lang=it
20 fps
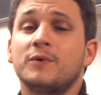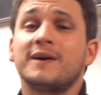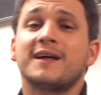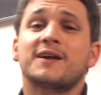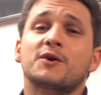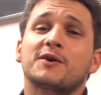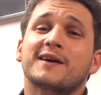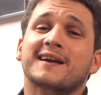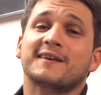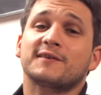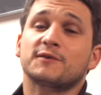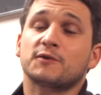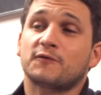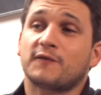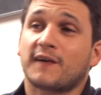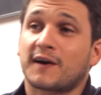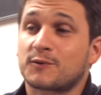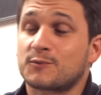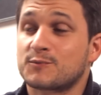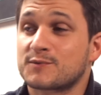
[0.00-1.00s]
Un errore che vedo
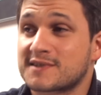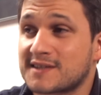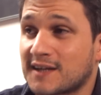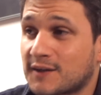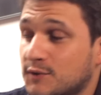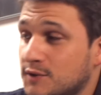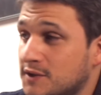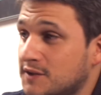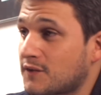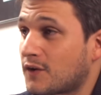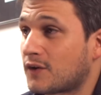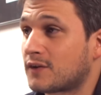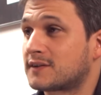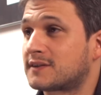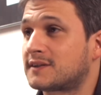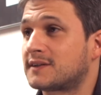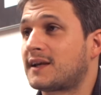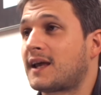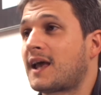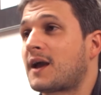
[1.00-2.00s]
fare un sacco di
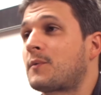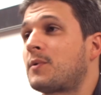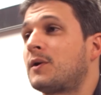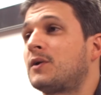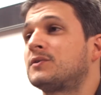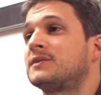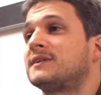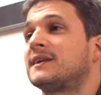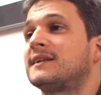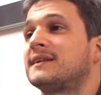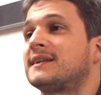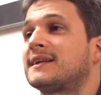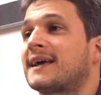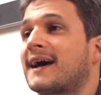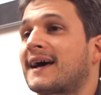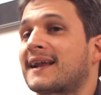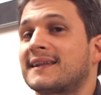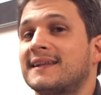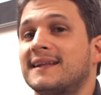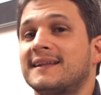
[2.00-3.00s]
volte è quello di
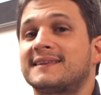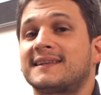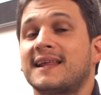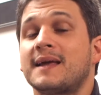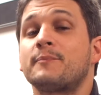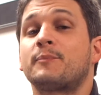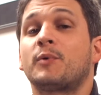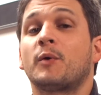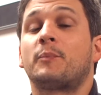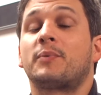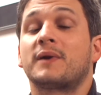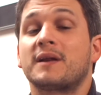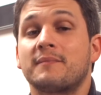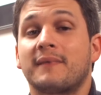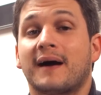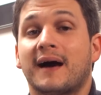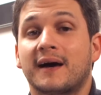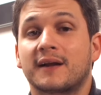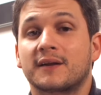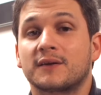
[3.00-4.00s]
dedicare del tempo
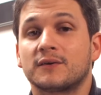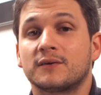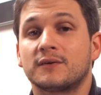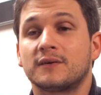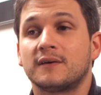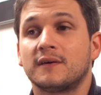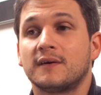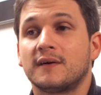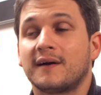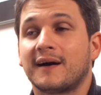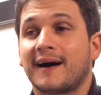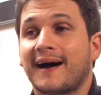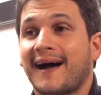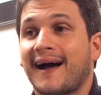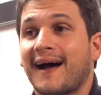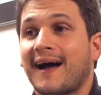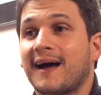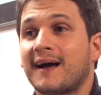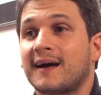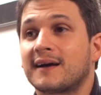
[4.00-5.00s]
primario
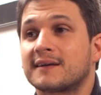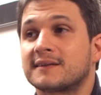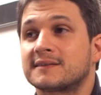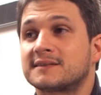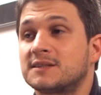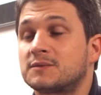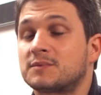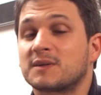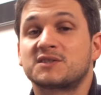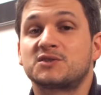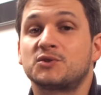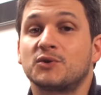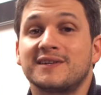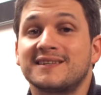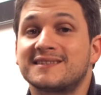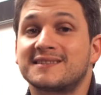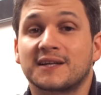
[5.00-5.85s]
a situazioni